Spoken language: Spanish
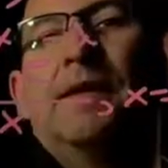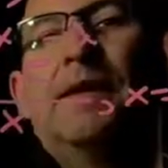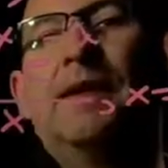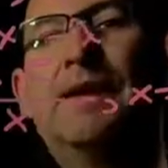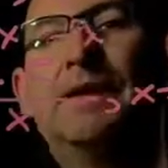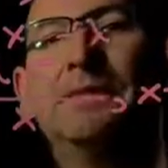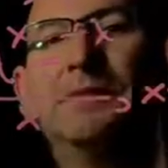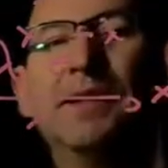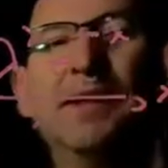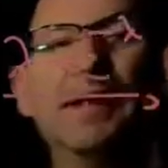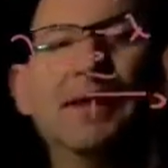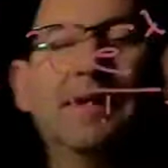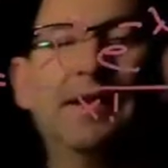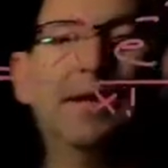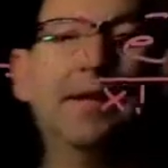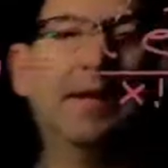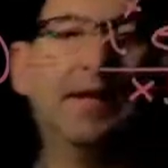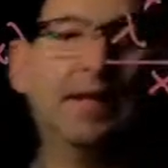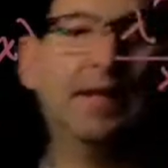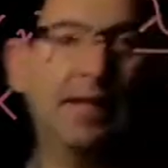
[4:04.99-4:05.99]
Lambda,
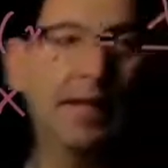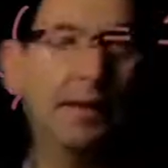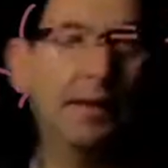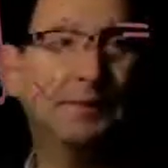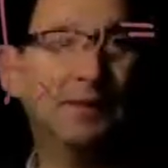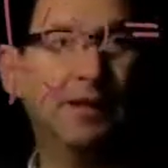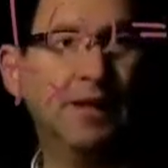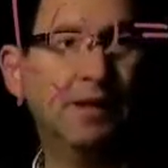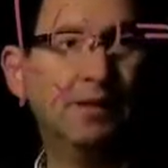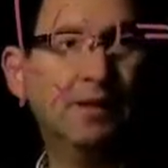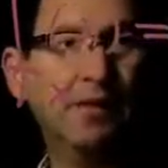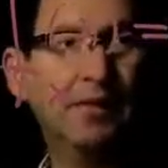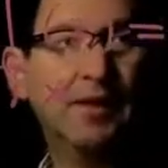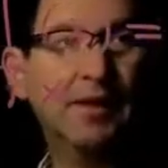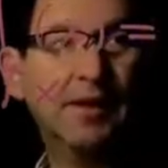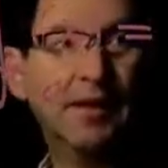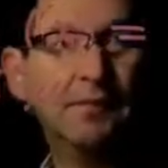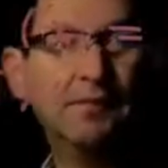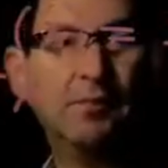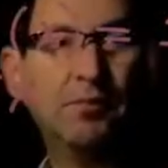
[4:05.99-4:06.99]
eh, lambda elevado a
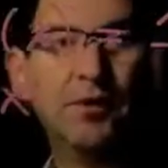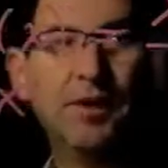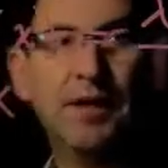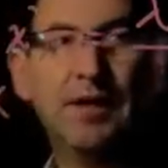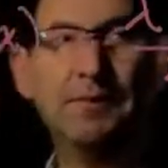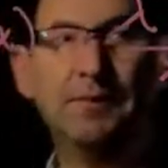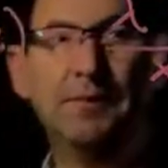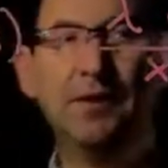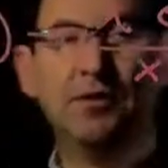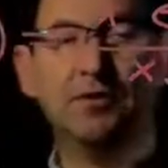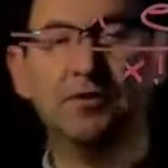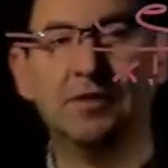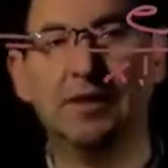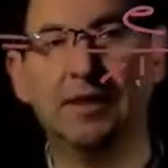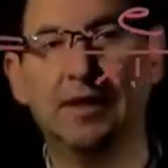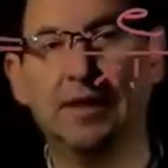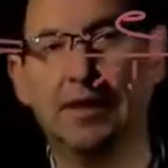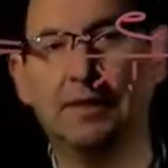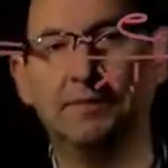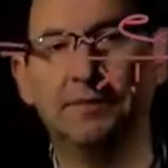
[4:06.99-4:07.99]
x por e a la menos
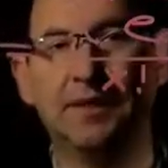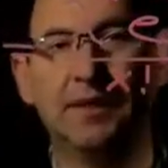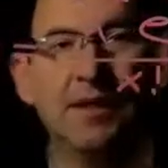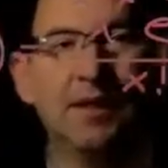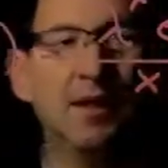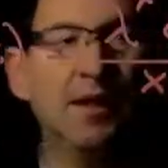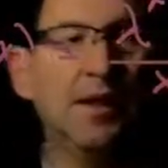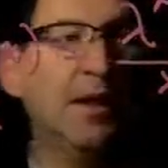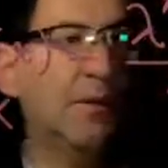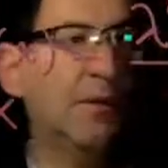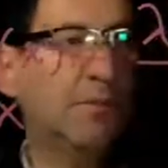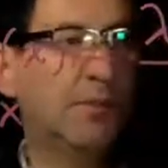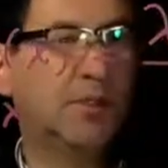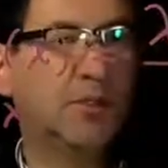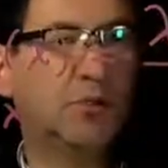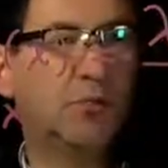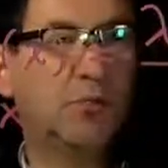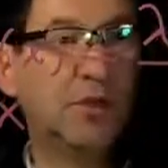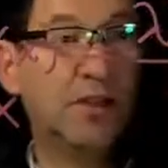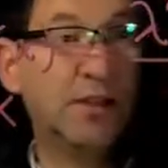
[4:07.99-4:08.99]
lambda
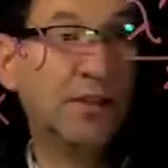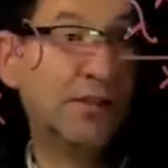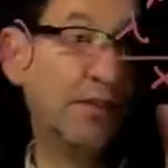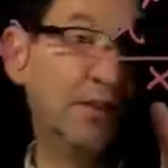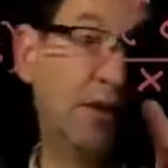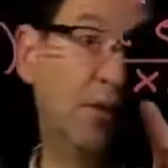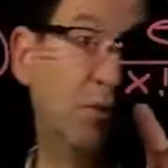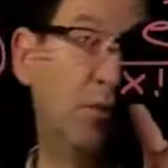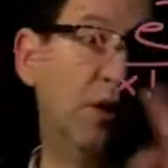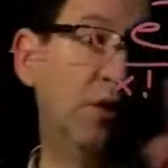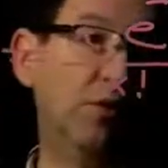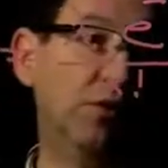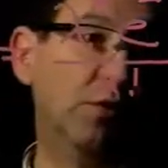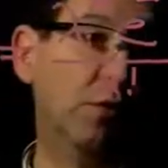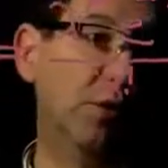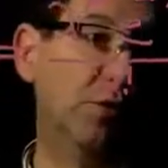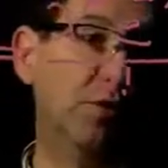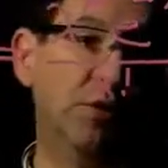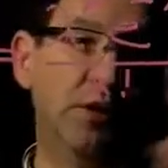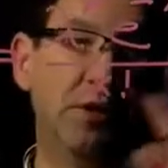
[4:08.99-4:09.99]
partido por x. Te recuerdo que
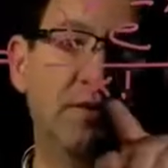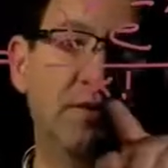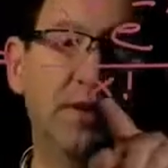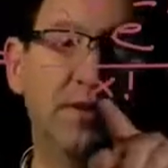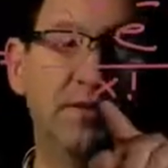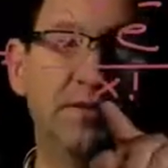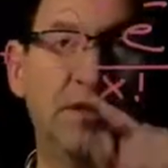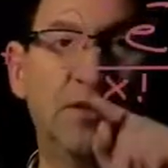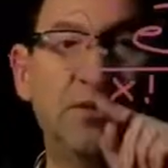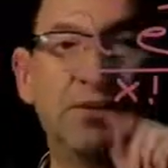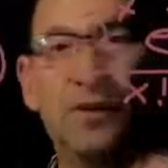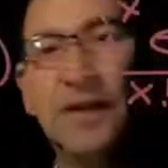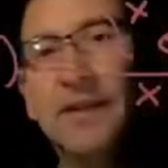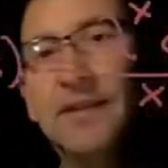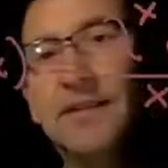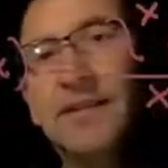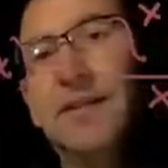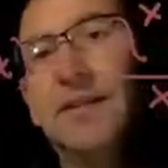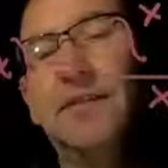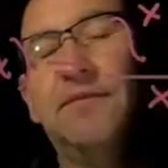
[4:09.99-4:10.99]
cuando x vale 0,
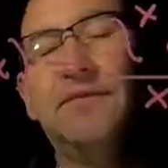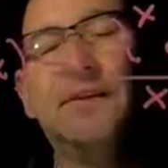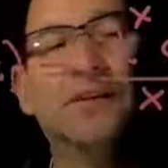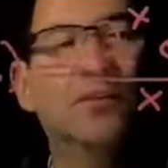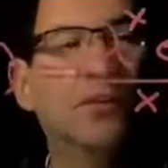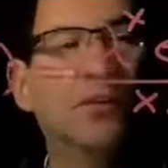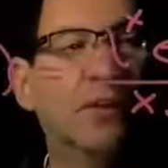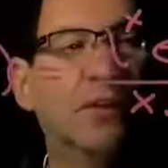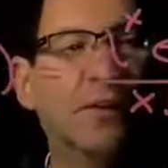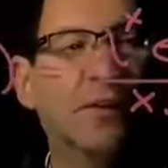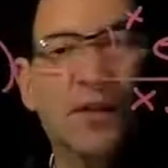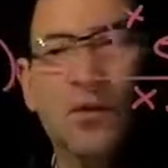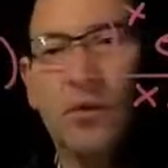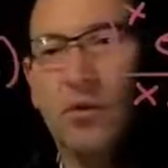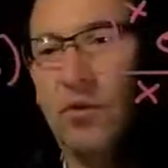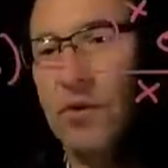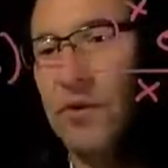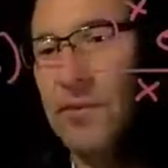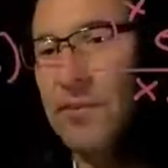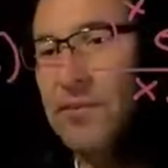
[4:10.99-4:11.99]
este x factorial vale 1.